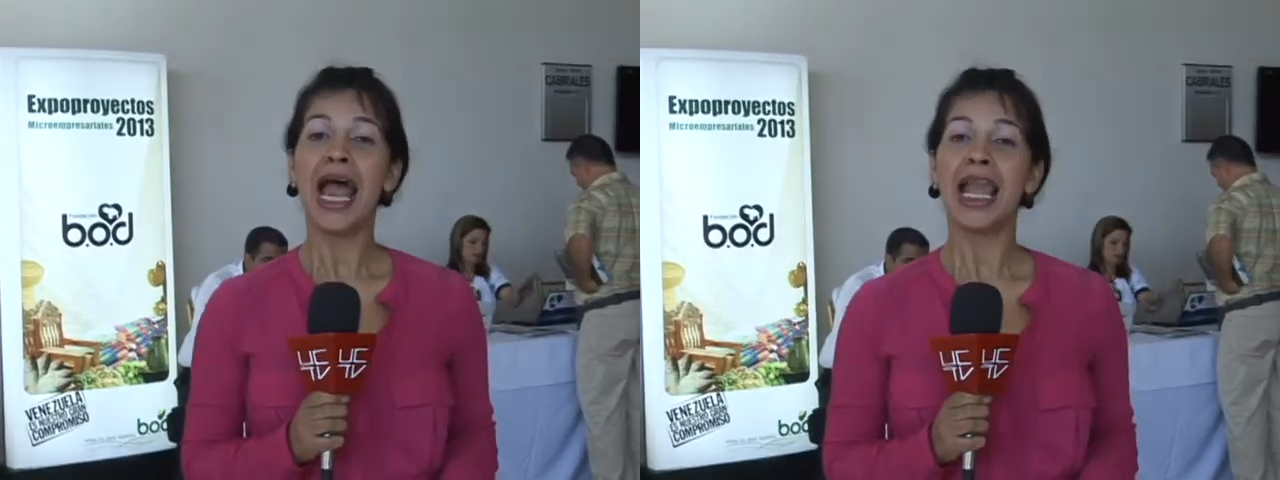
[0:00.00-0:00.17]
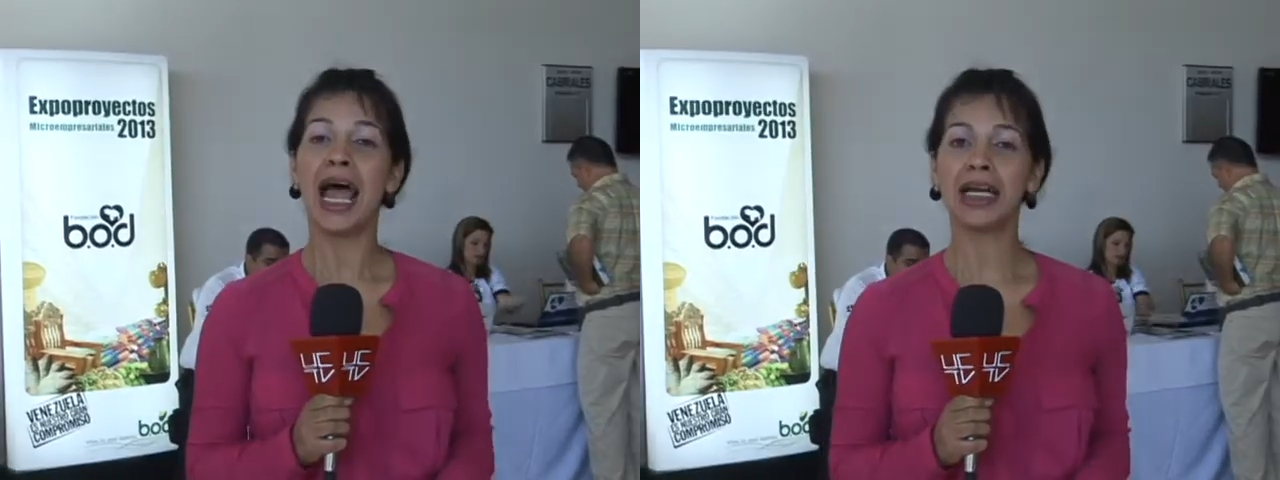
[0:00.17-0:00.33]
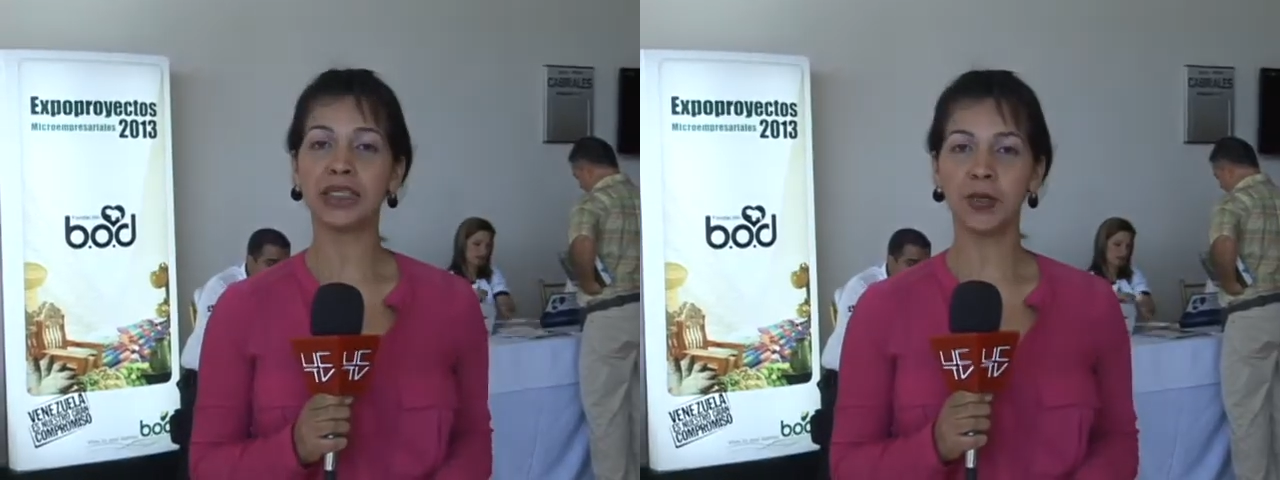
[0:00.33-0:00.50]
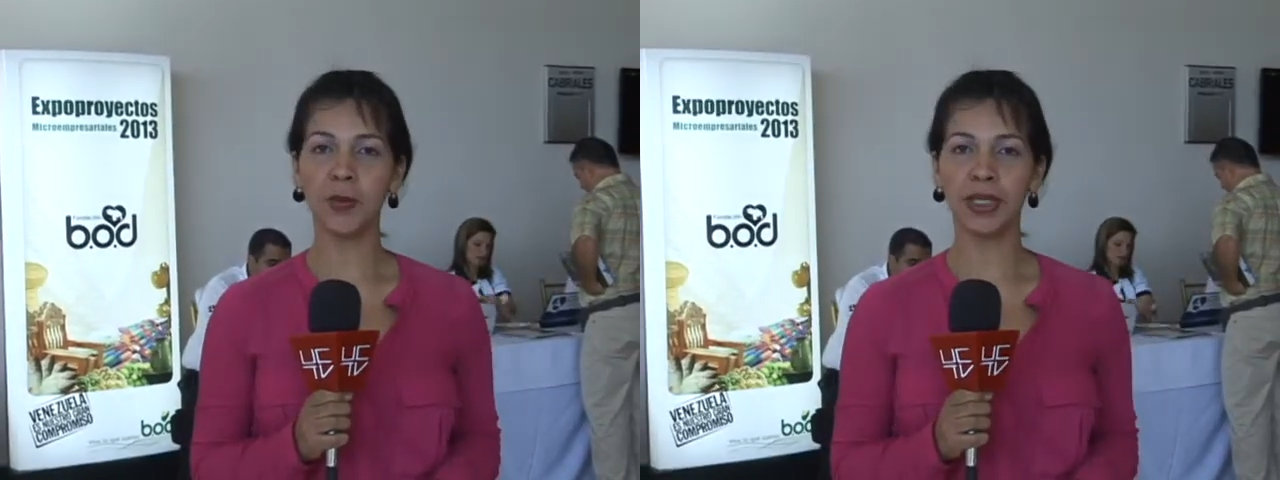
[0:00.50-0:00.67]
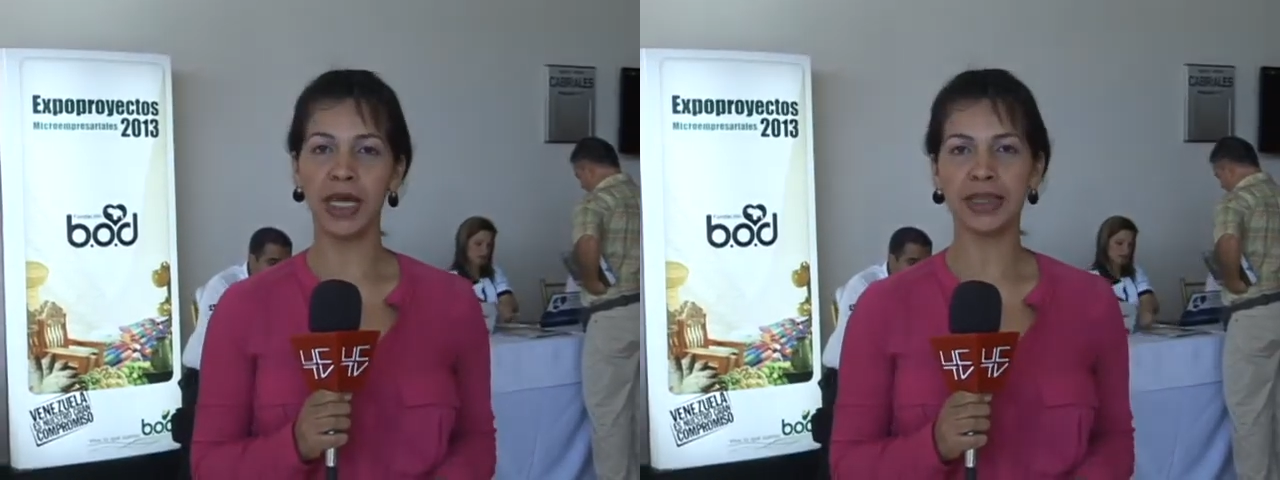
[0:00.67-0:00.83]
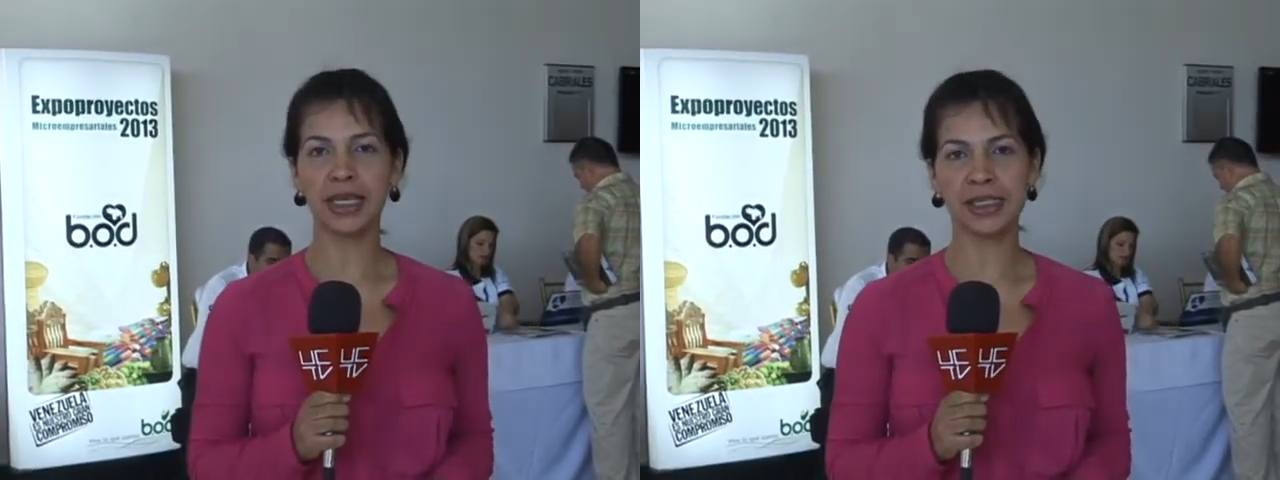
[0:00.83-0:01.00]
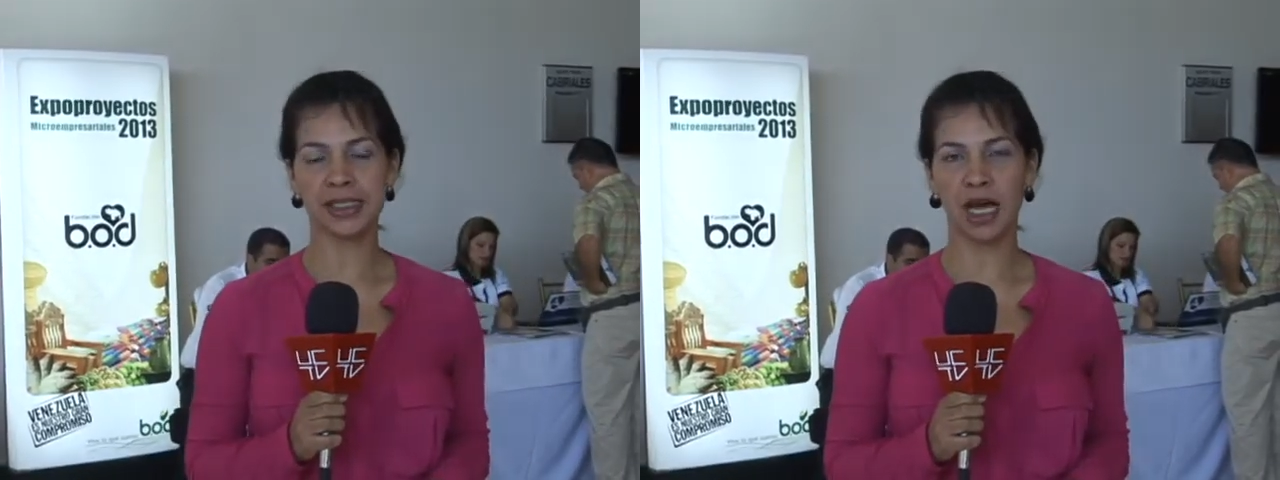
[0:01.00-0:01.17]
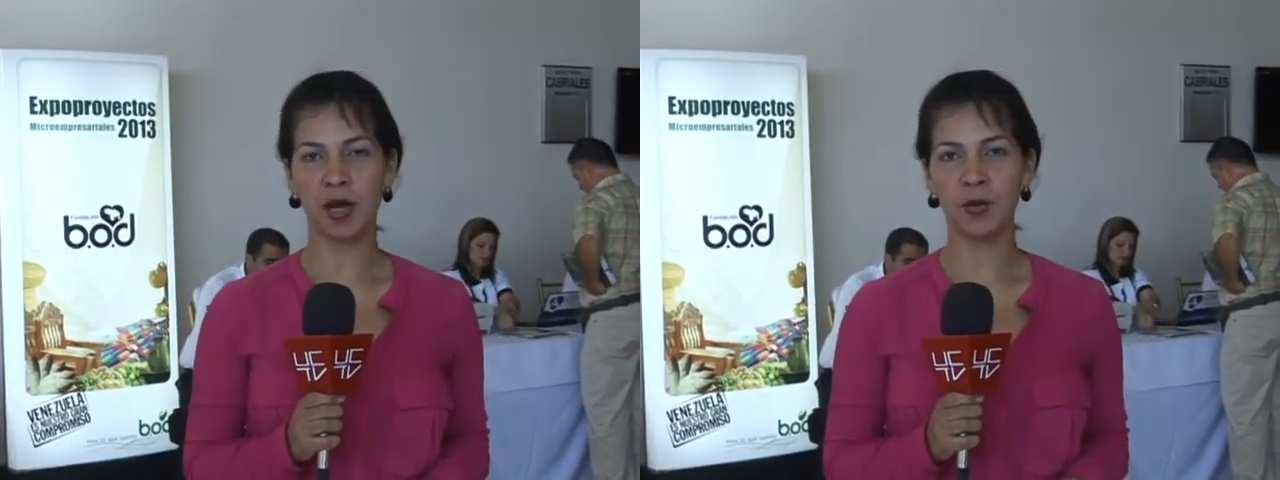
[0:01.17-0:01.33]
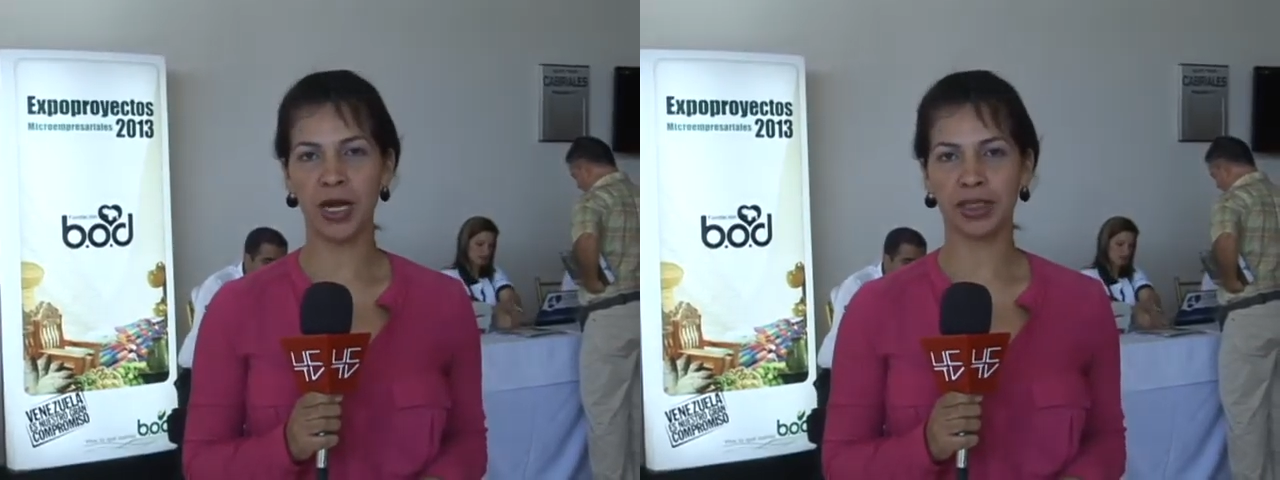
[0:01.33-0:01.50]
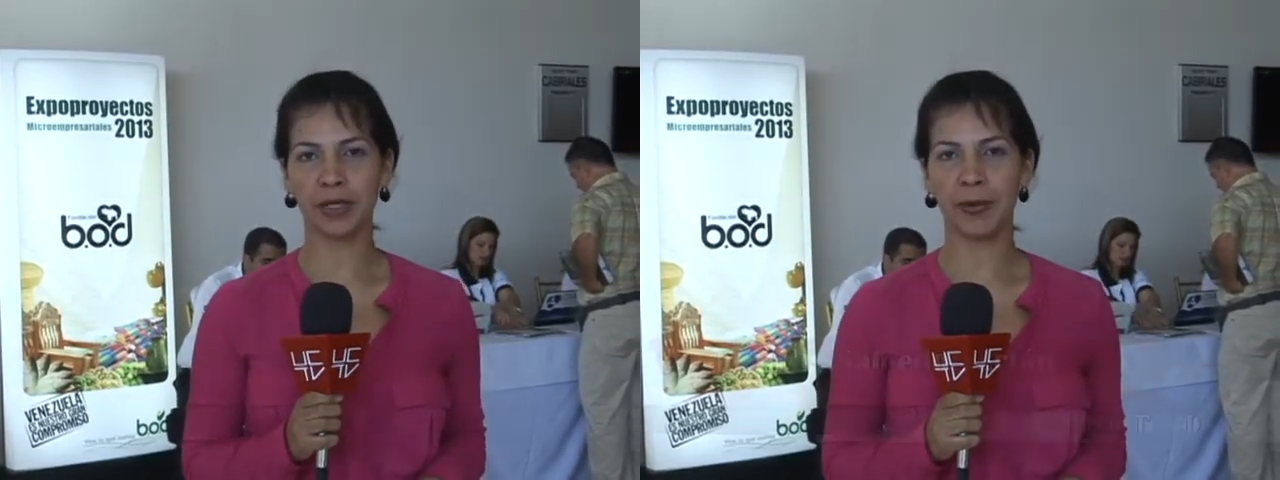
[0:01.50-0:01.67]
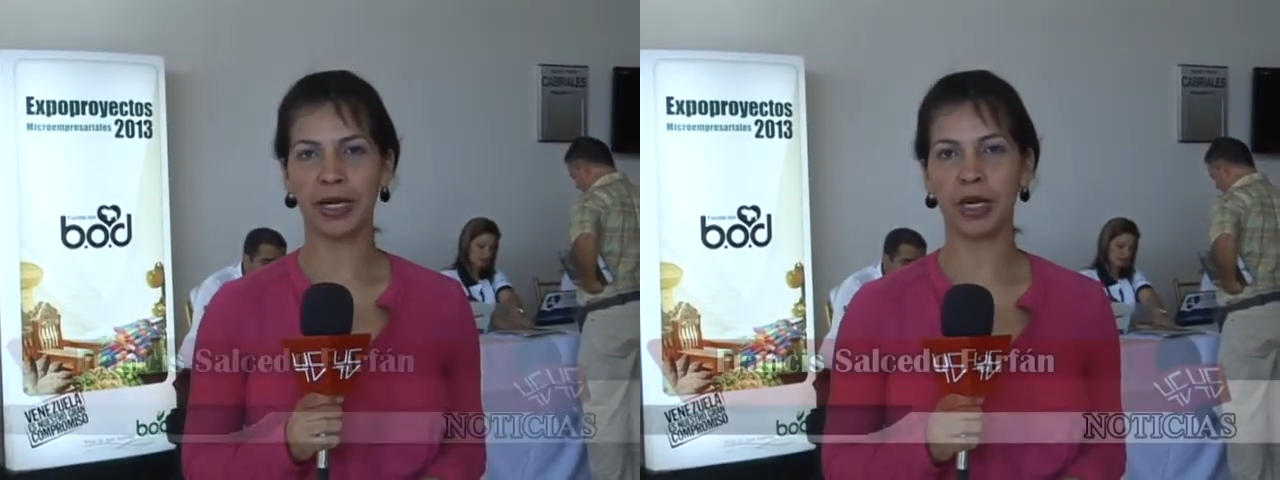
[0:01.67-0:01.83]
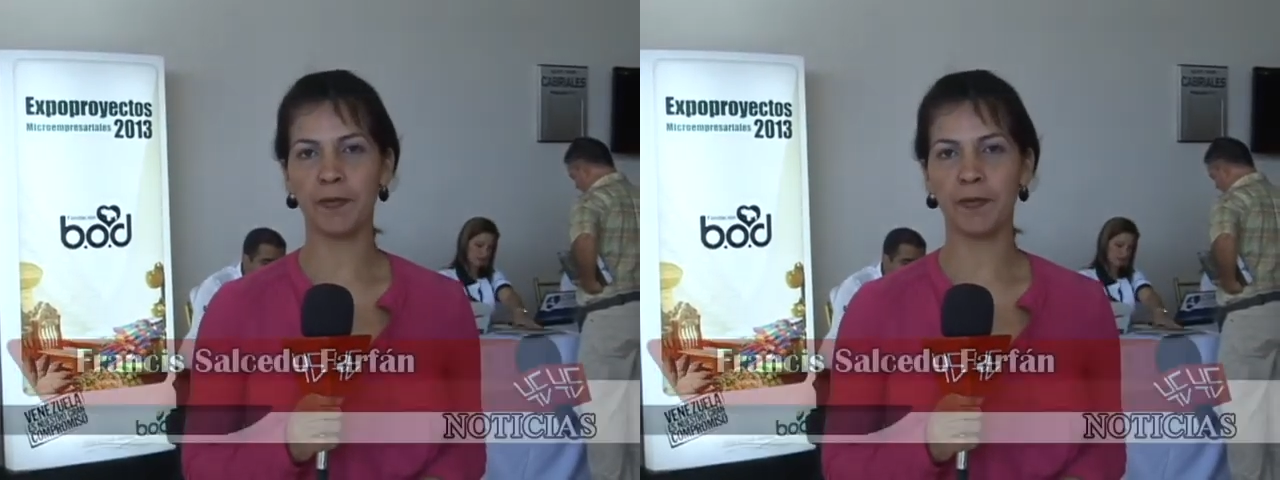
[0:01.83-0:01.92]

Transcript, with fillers: La actividad está abierta para